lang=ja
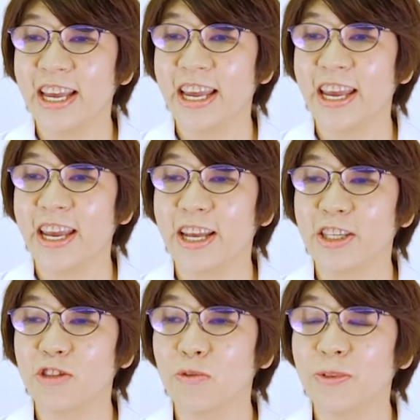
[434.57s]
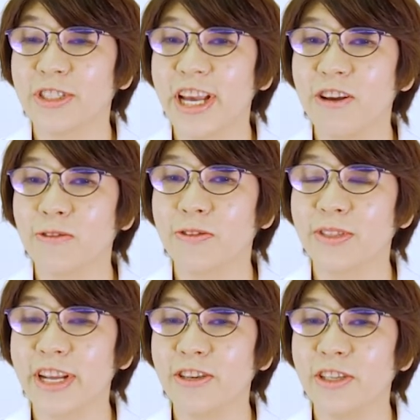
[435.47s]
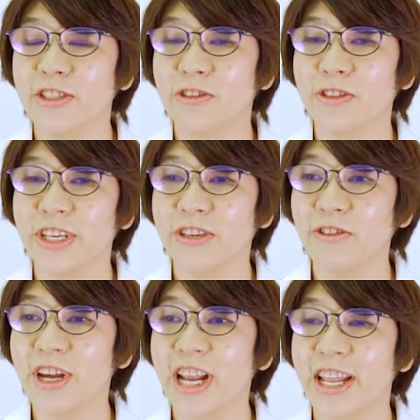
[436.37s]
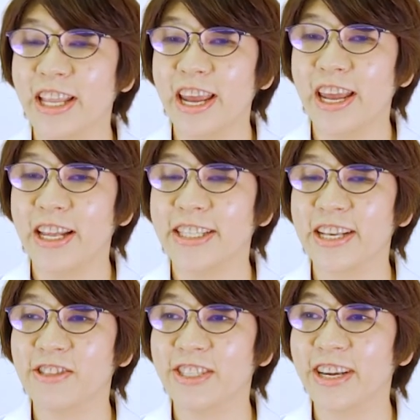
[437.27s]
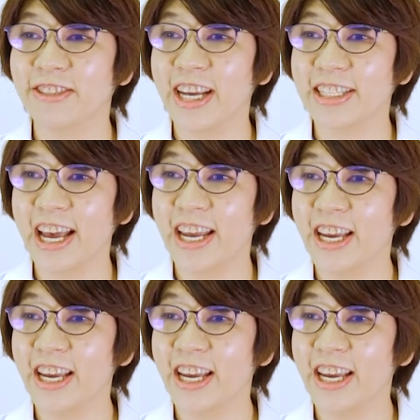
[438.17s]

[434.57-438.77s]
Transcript: えー、食物繊維を含んでいる食品を選んで摂取してください